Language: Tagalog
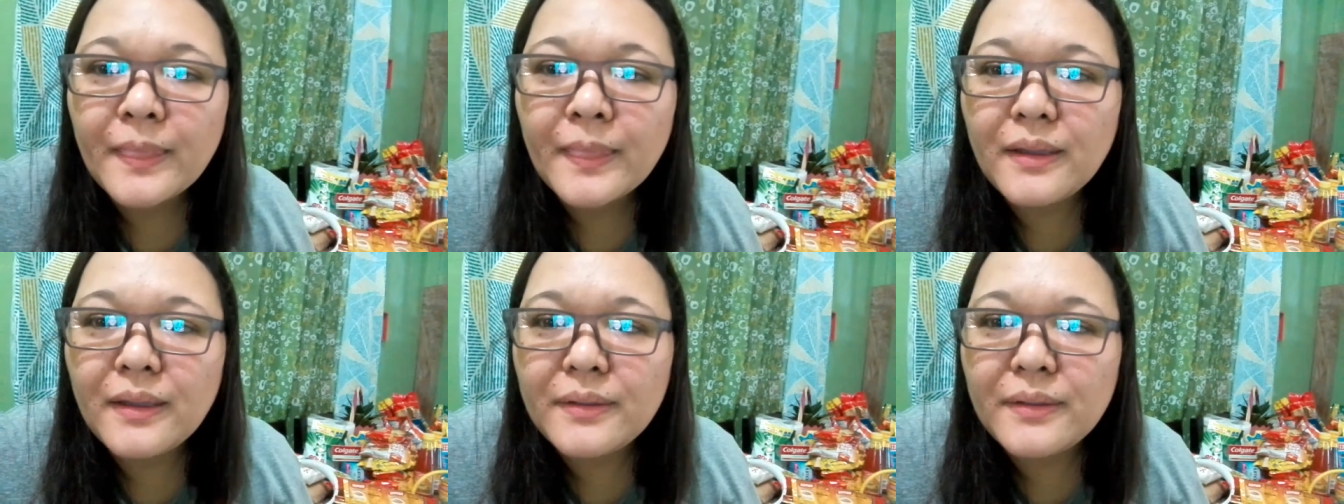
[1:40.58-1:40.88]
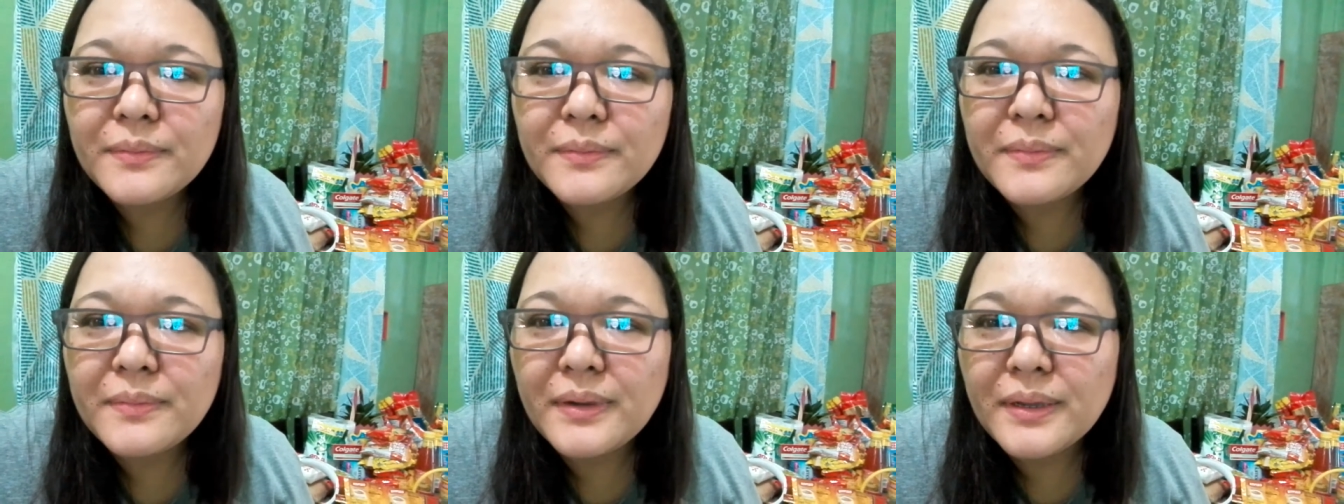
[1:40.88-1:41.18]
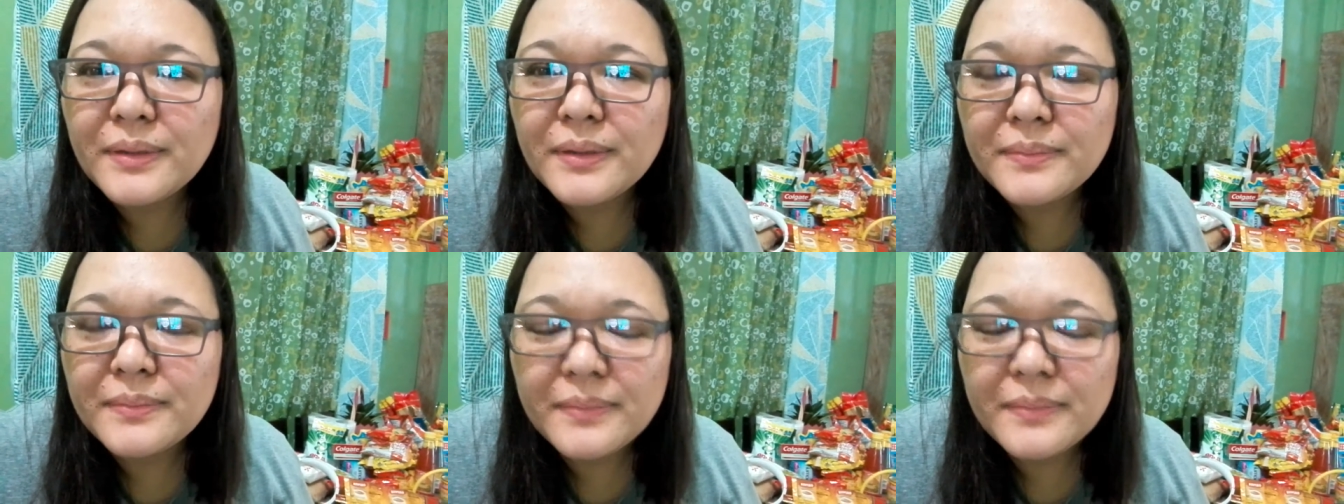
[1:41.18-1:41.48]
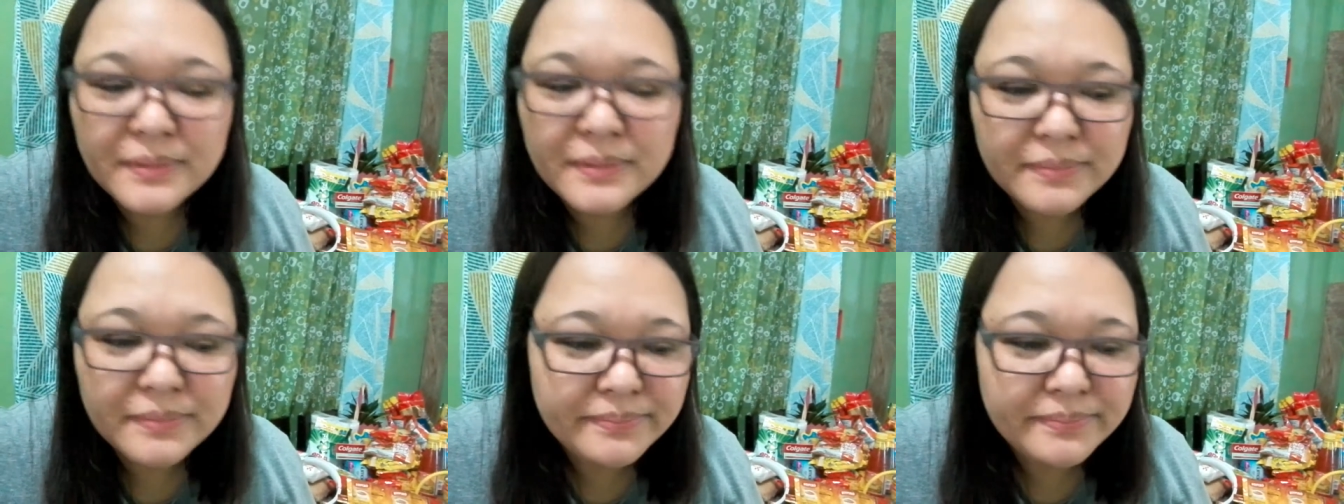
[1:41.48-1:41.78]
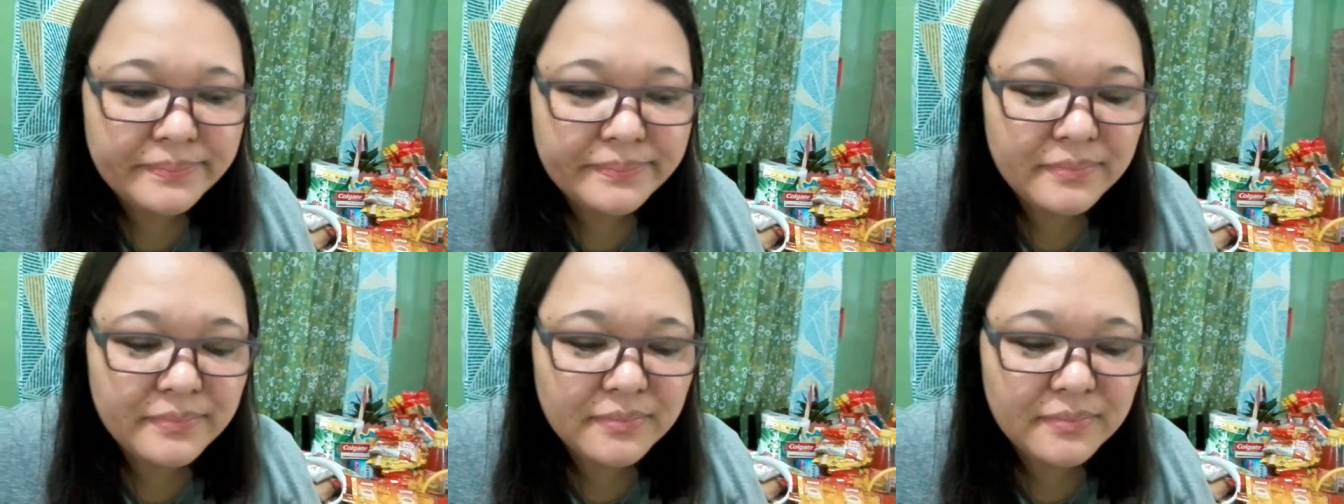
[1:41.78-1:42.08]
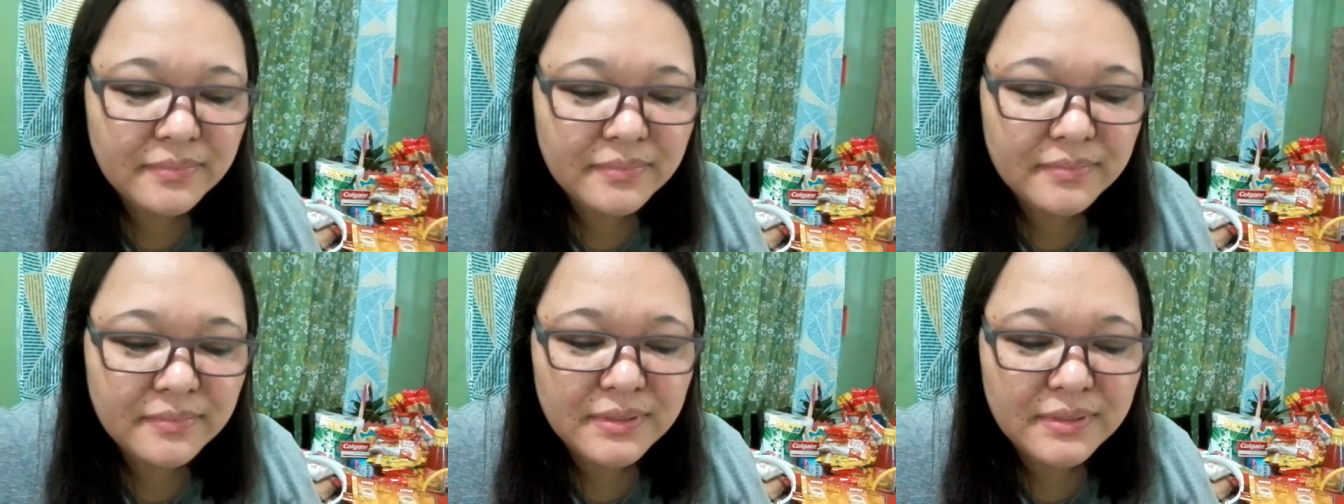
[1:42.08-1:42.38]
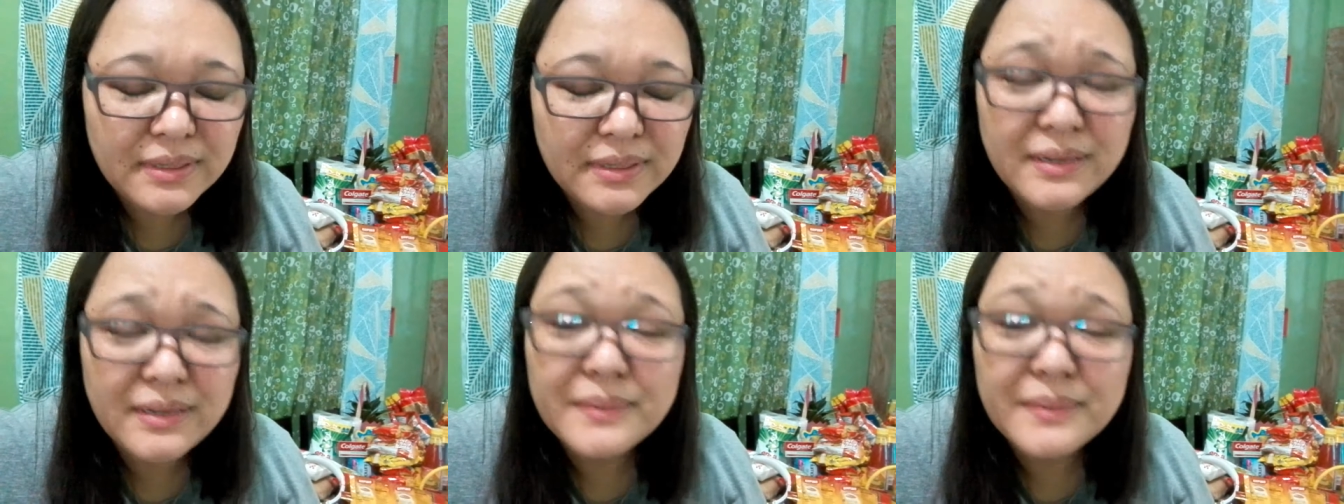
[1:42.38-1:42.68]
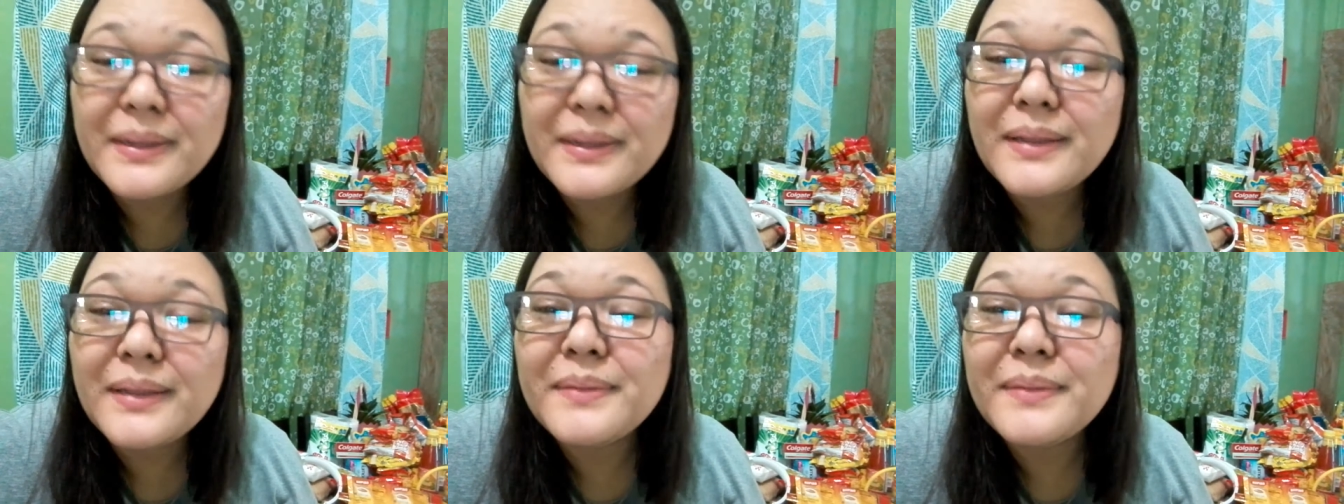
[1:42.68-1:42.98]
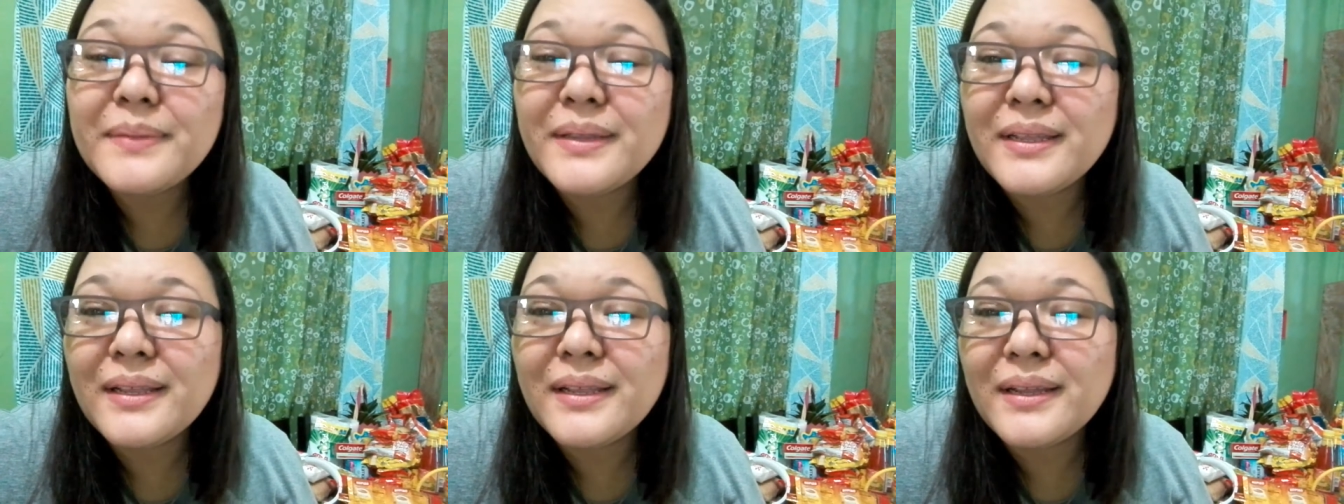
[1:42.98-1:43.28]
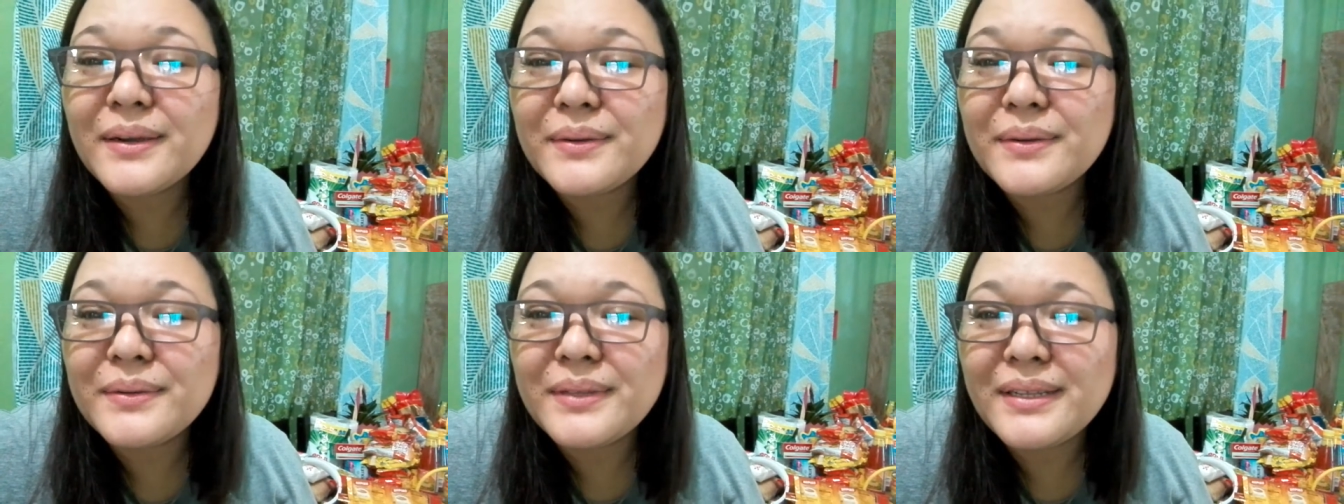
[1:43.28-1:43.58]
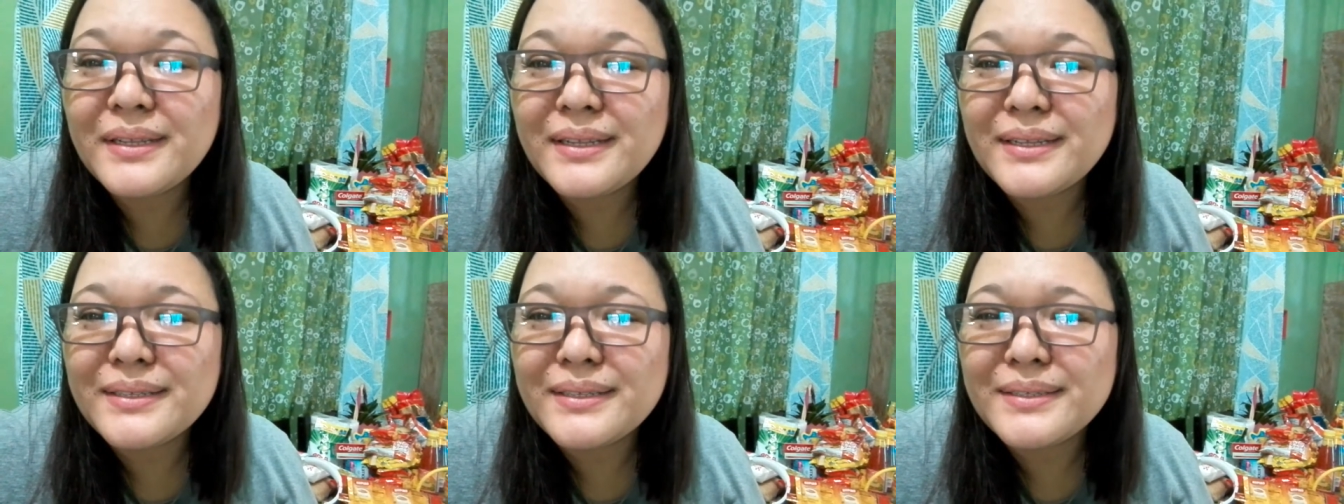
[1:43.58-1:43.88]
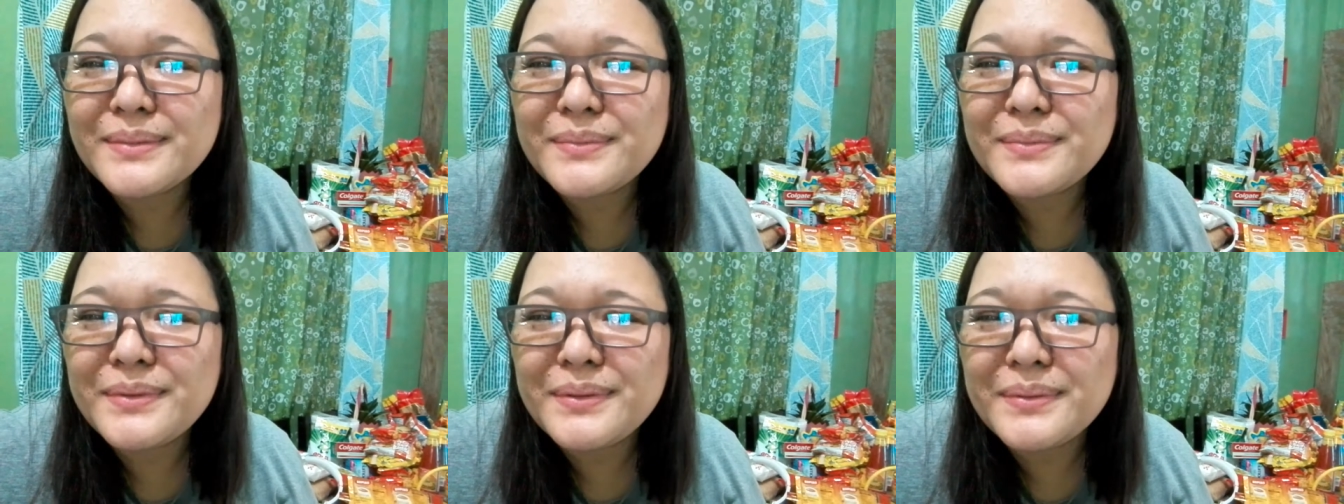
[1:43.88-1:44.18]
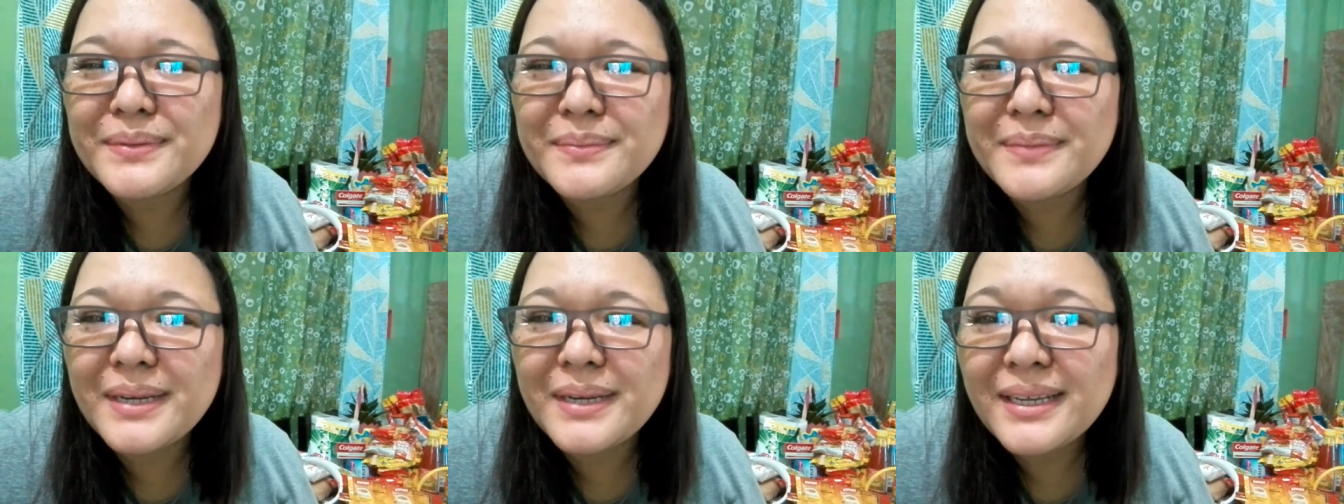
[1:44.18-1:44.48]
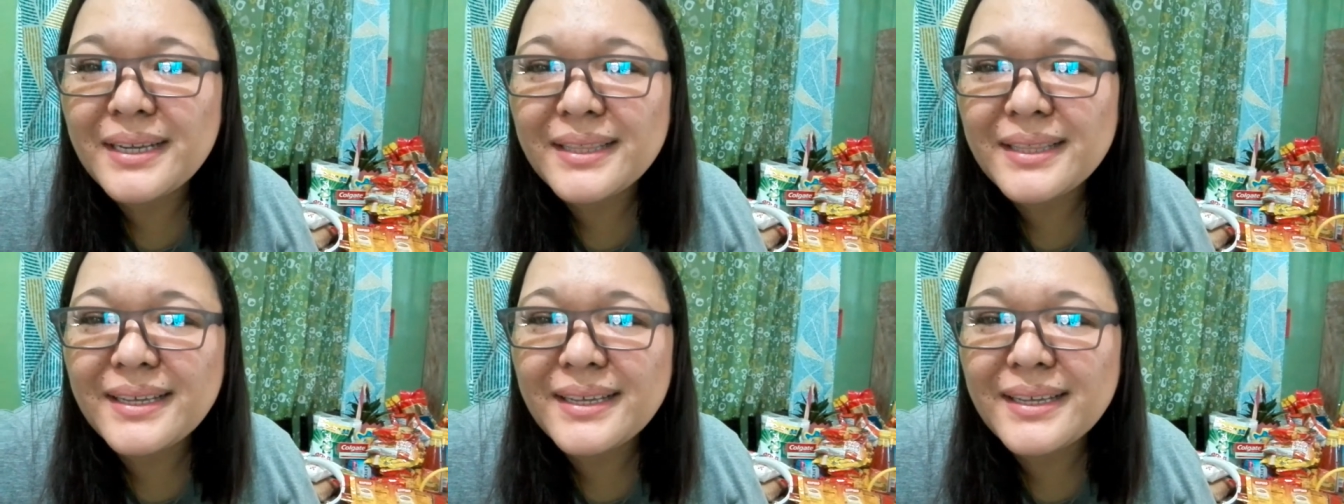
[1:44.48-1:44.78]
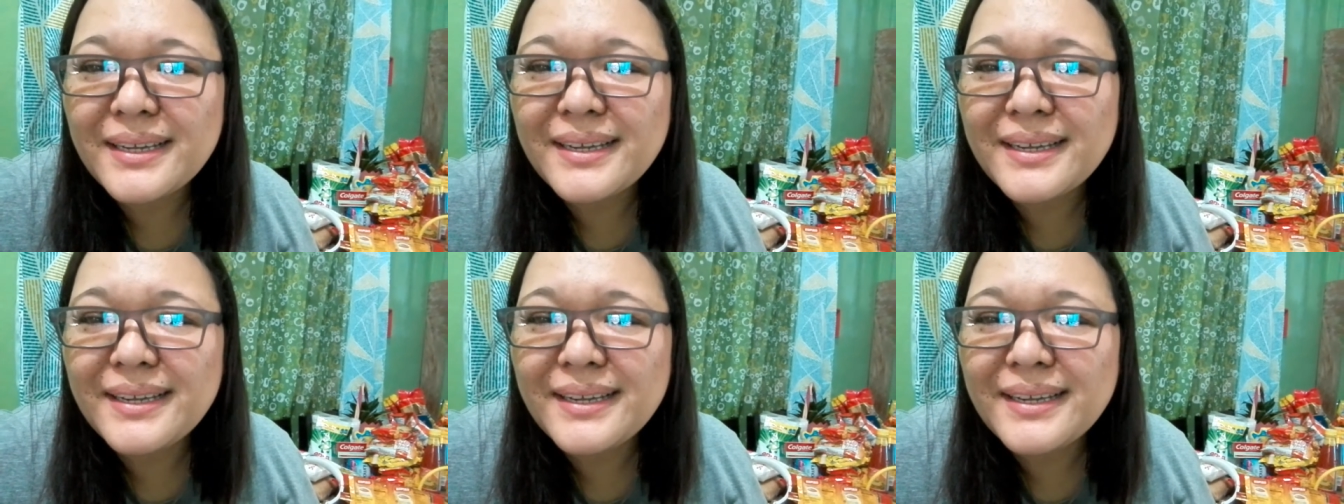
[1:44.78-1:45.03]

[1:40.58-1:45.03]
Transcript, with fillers: ano ba, yung bang, sana pala binila ko na lang ng sabon yung bata,